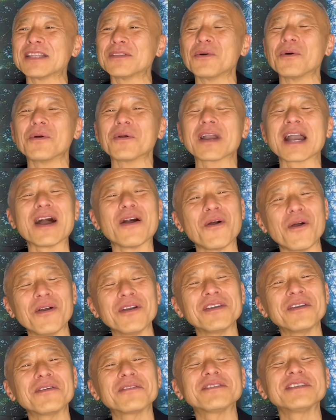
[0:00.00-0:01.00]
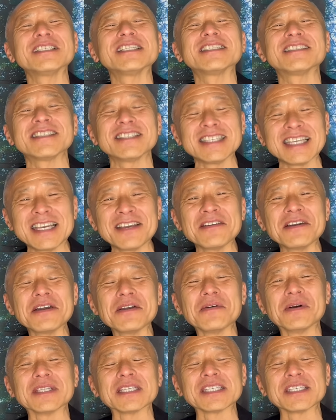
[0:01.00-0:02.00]
動画を翌日に
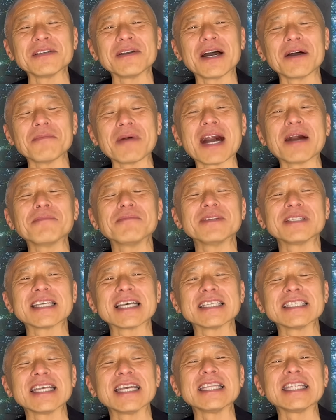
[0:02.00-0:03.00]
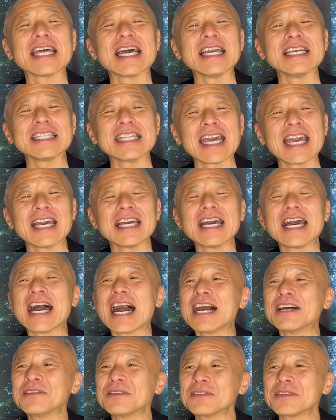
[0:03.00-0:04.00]
私はまあアップさせていただいて、
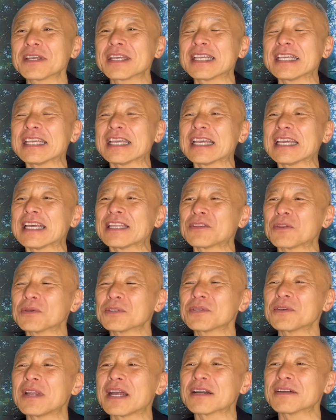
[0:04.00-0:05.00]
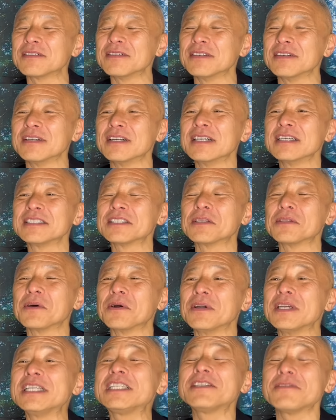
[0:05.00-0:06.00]
あの時に、えっと、おそらくそ
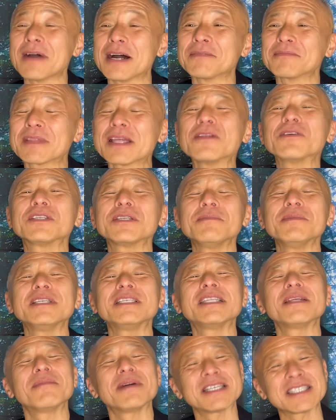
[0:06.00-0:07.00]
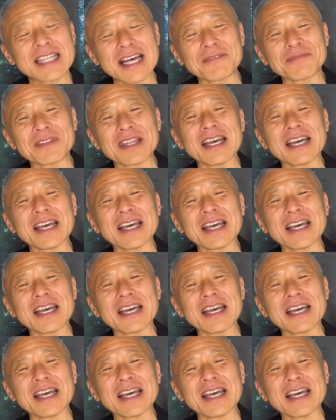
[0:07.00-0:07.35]
のいちわ楽しみにしてました。